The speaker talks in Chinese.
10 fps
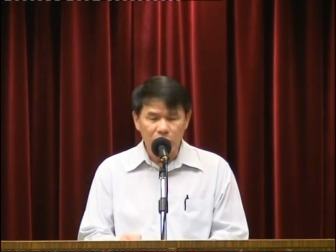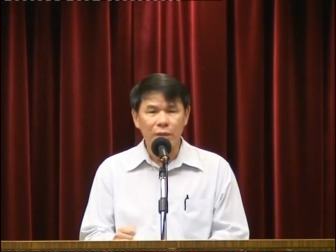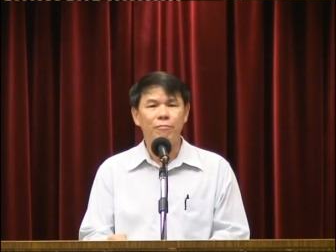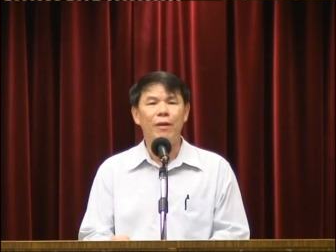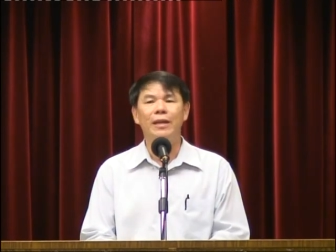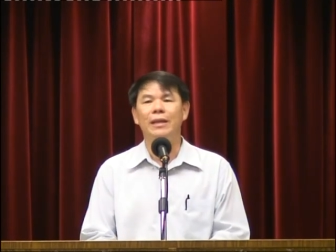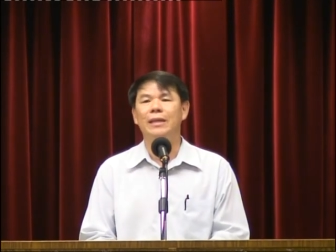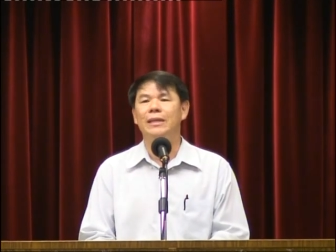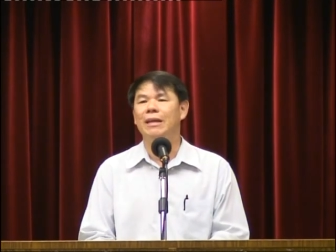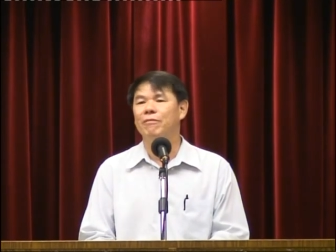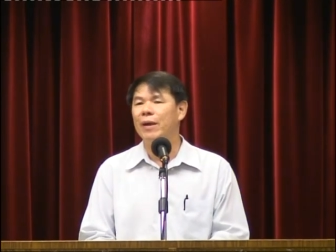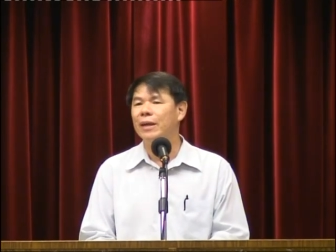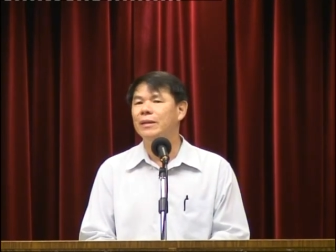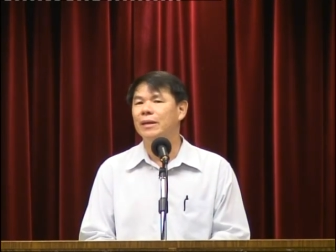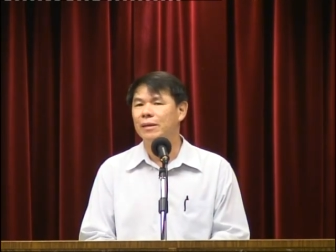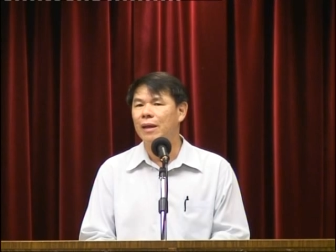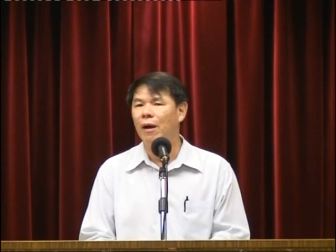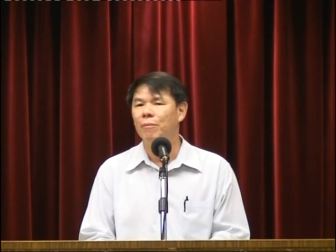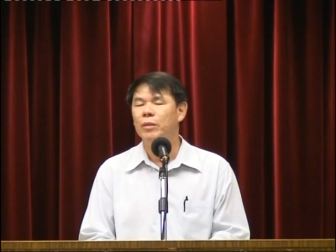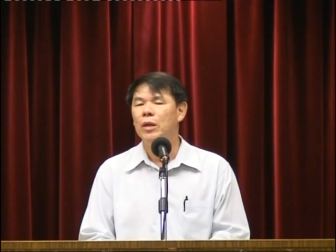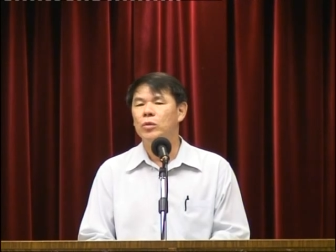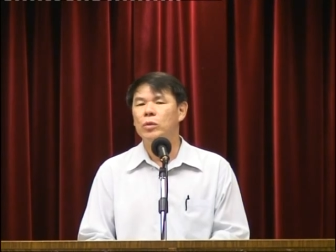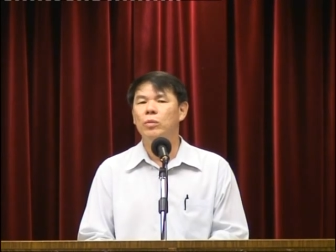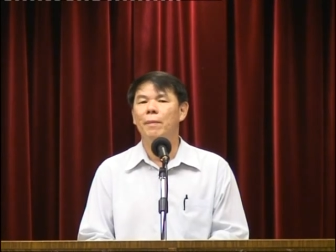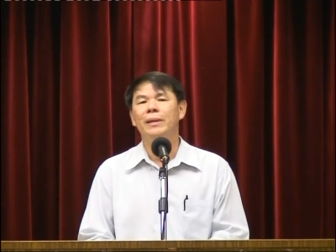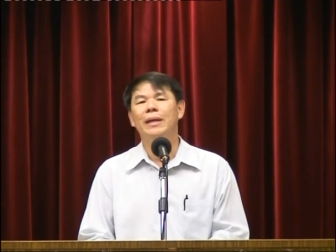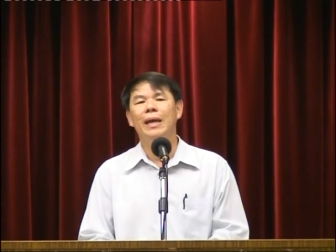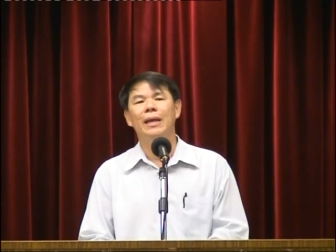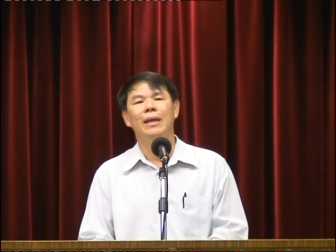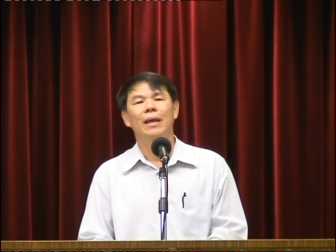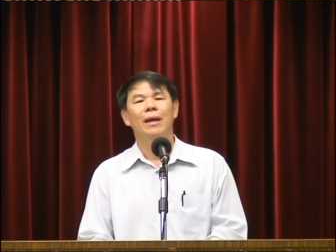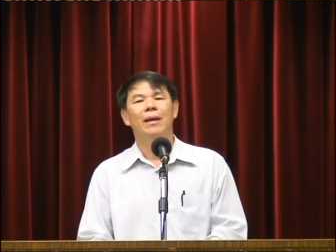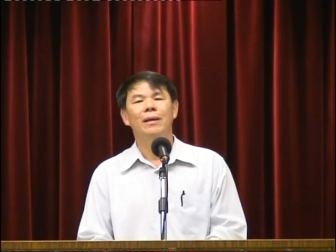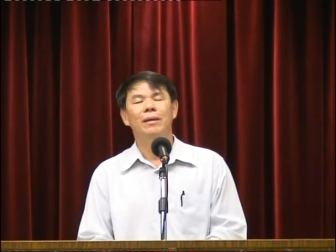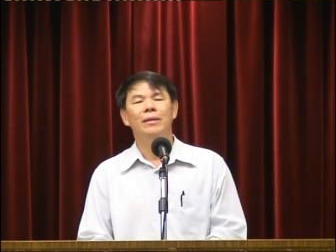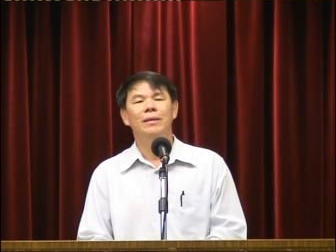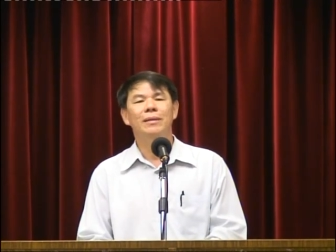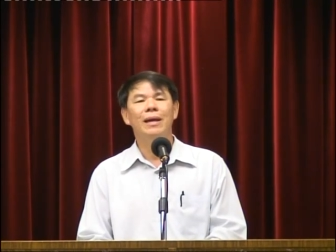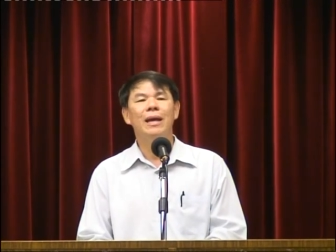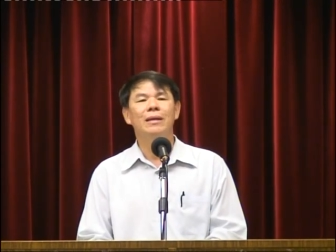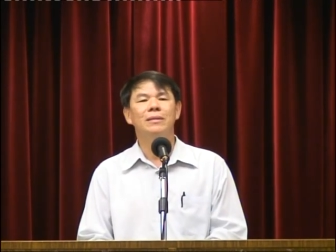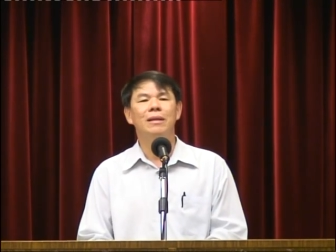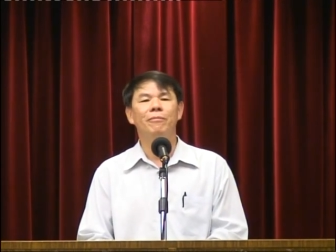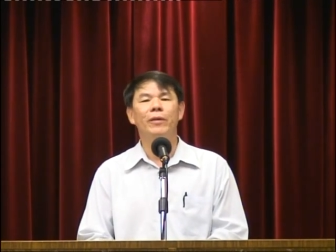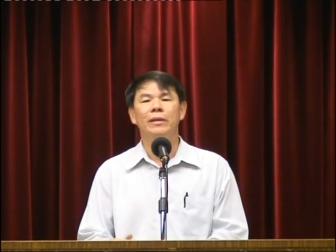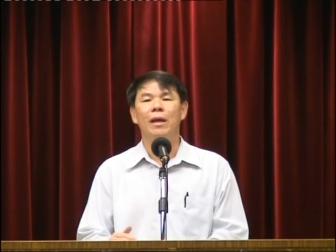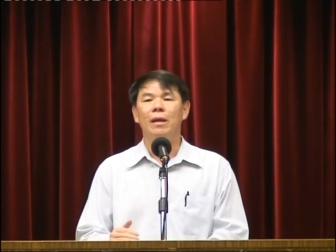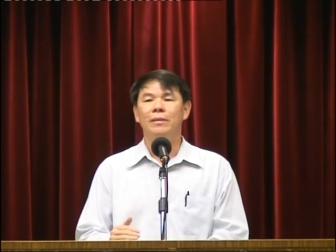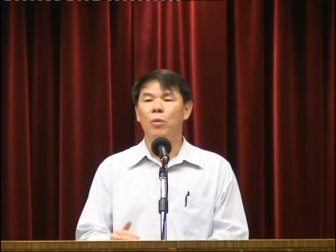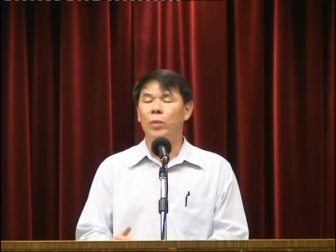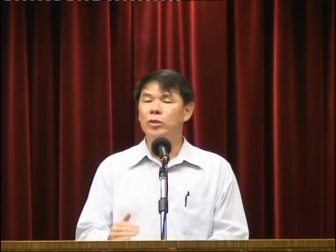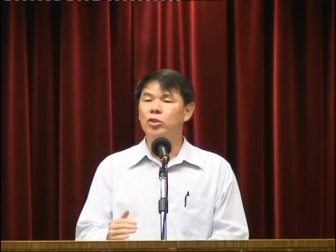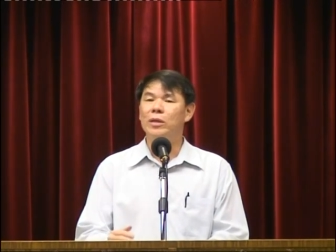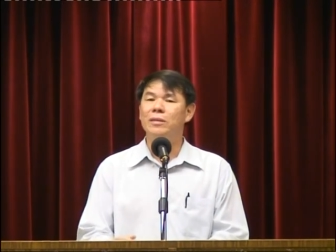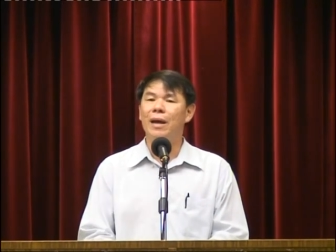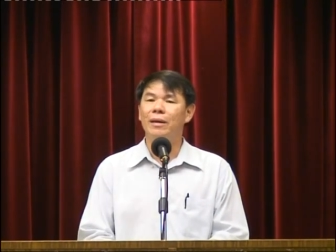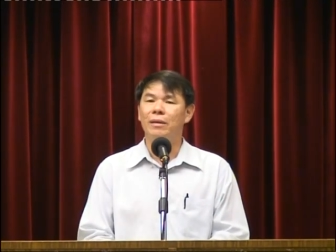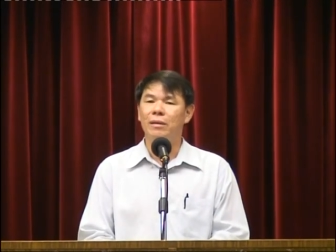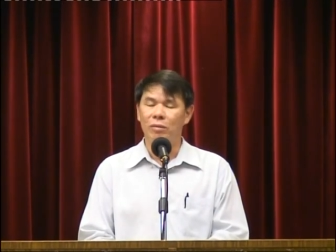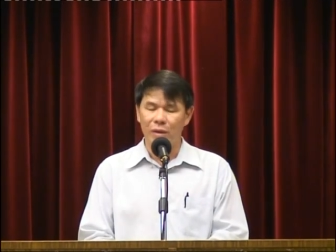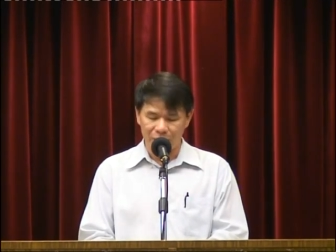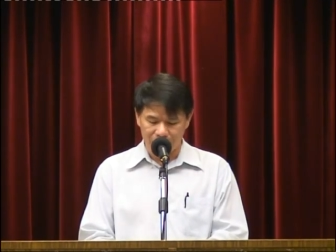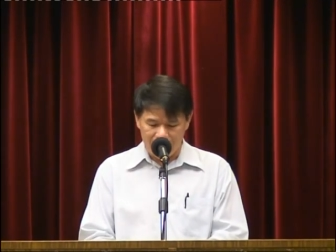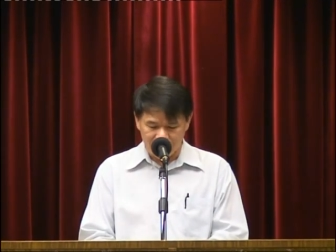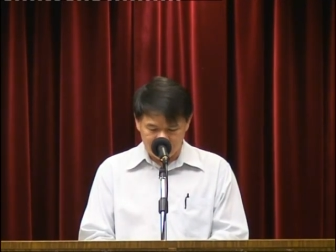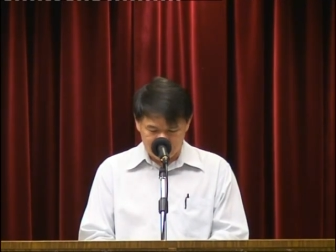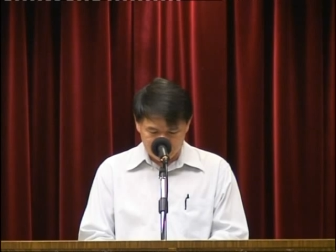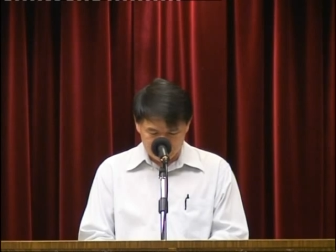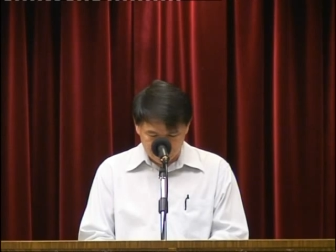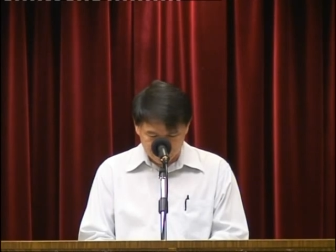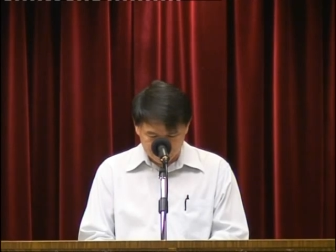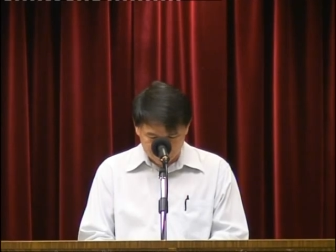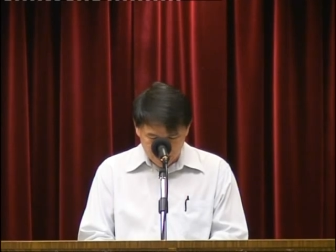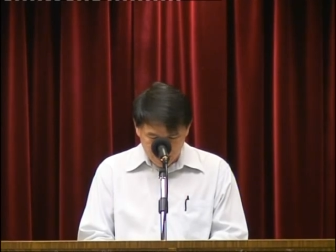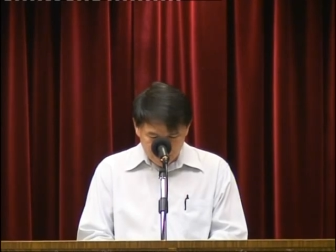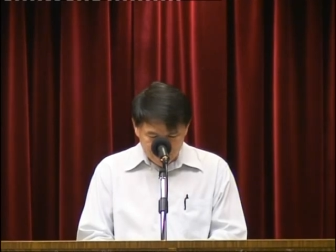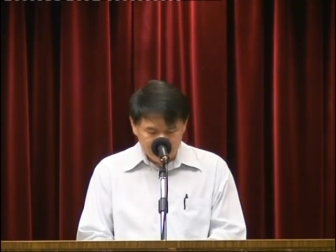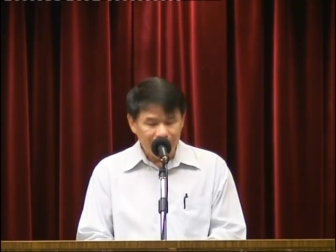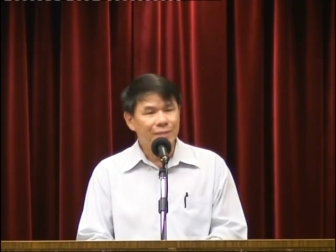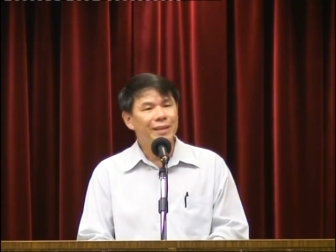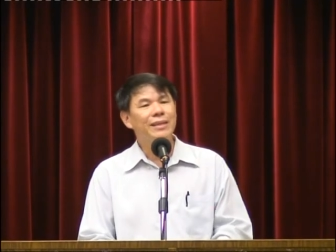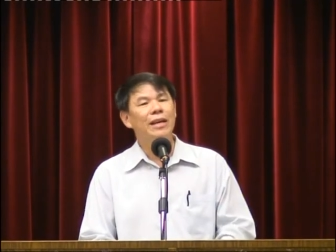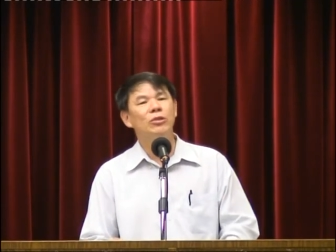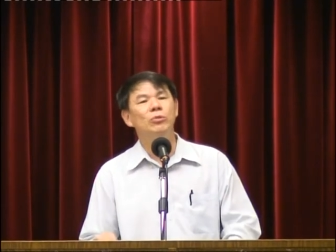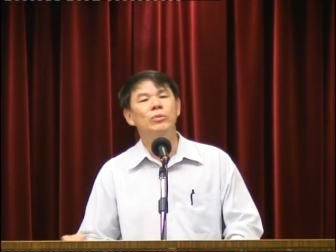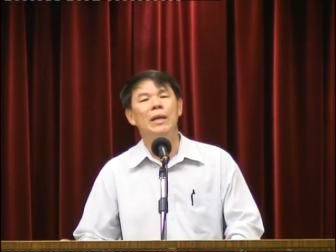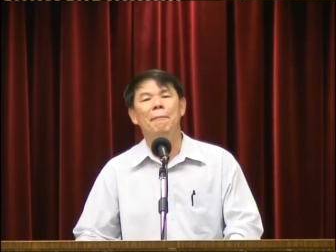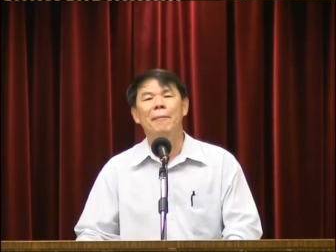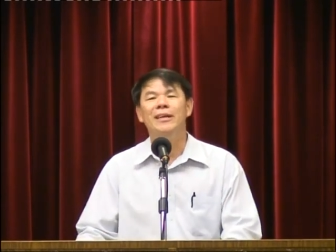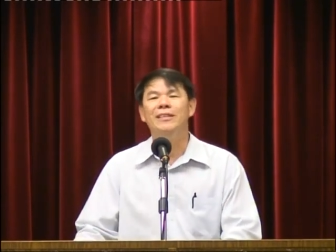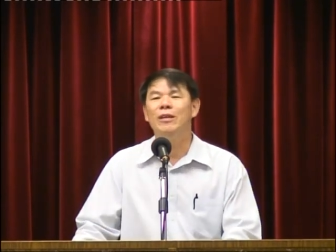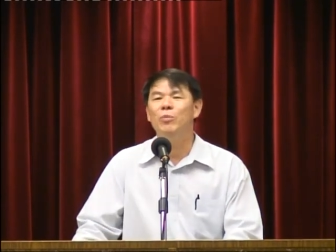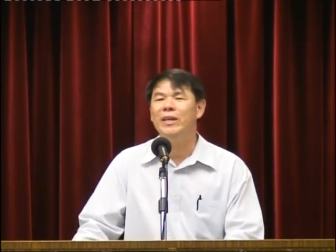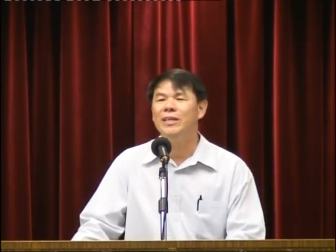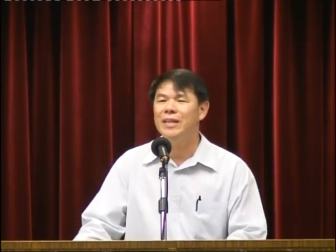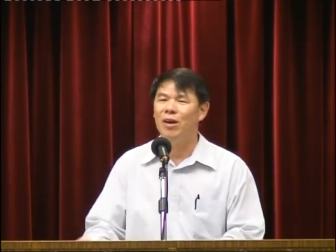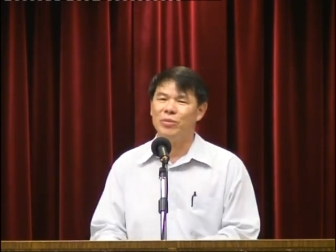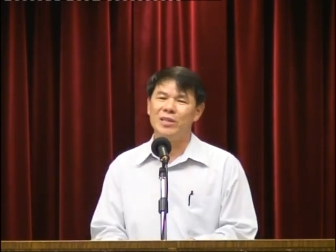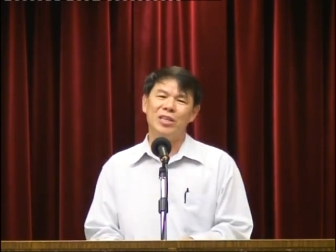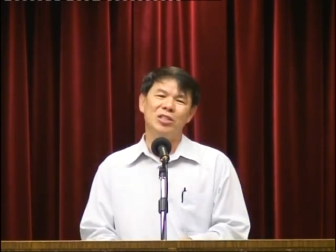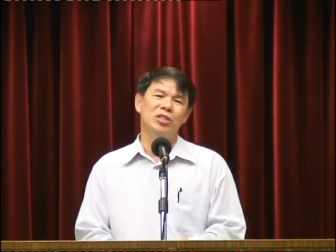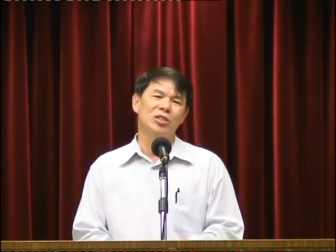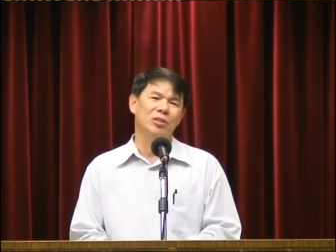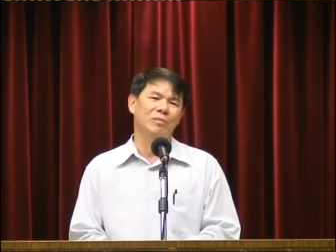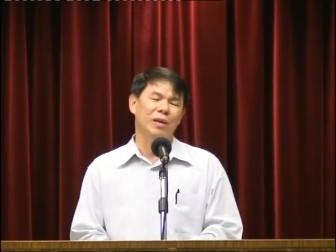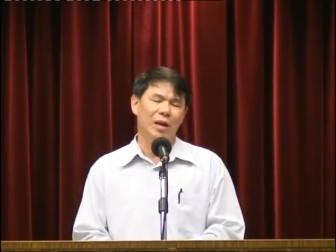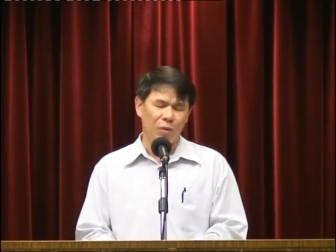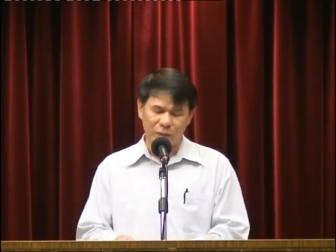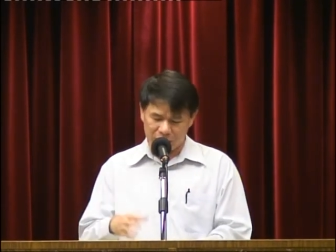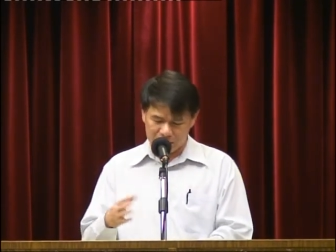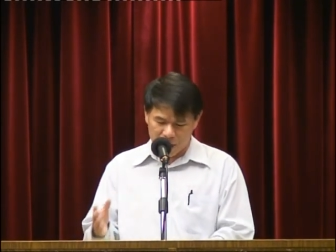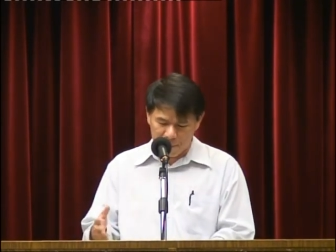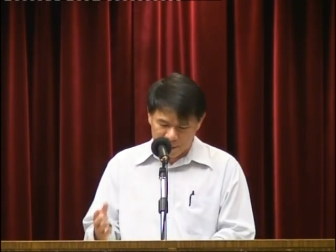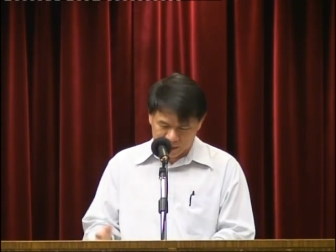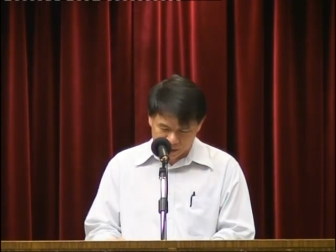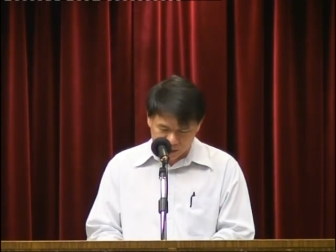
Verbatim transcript: 文的翻译也翻译的很好，所以我们可以看到《以赛亚》是一份在文学上有很高的成就。那以赛亚书也被称为小先知，呃，或者小本的